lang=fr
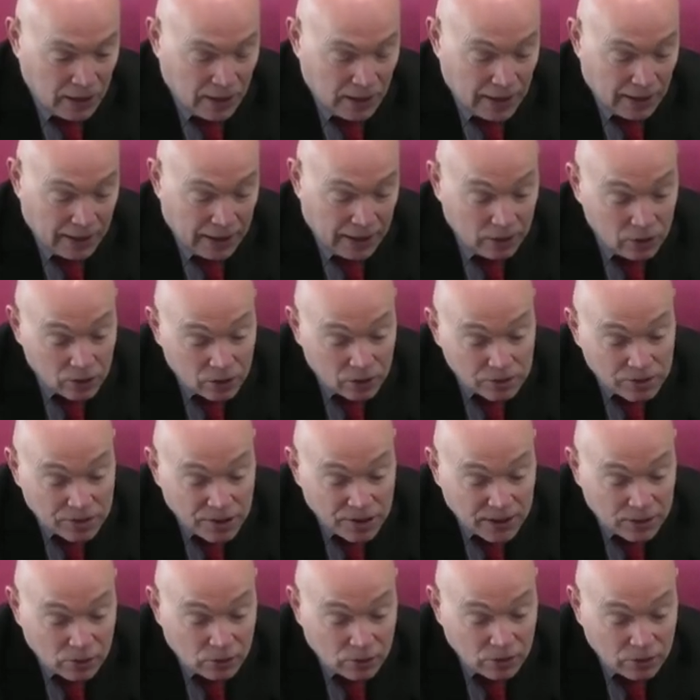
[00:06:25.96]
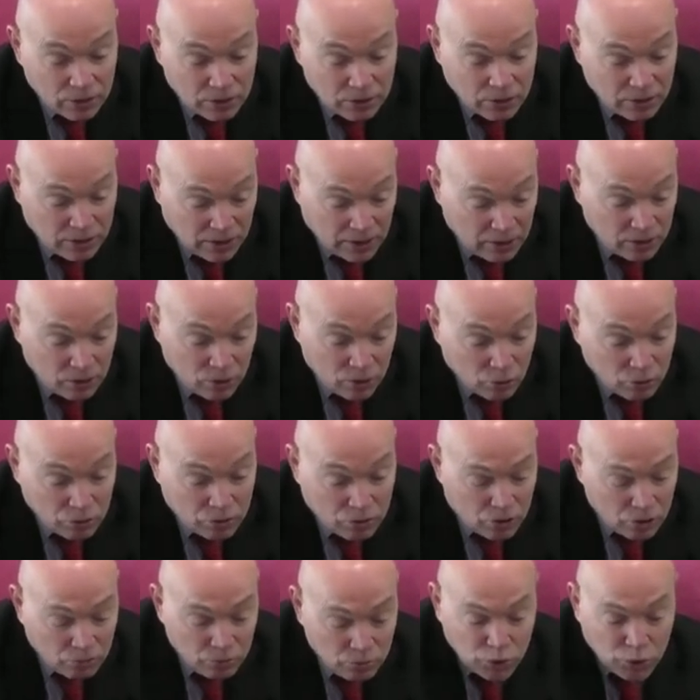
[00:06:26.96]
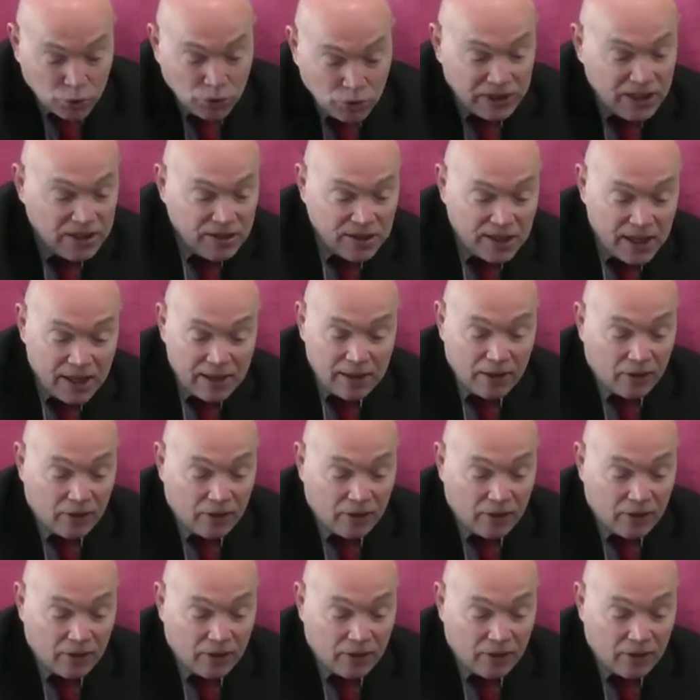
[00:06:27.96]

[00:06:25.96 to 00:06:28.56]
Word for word: Alors, cette, euh, donc, comme je vous le disais,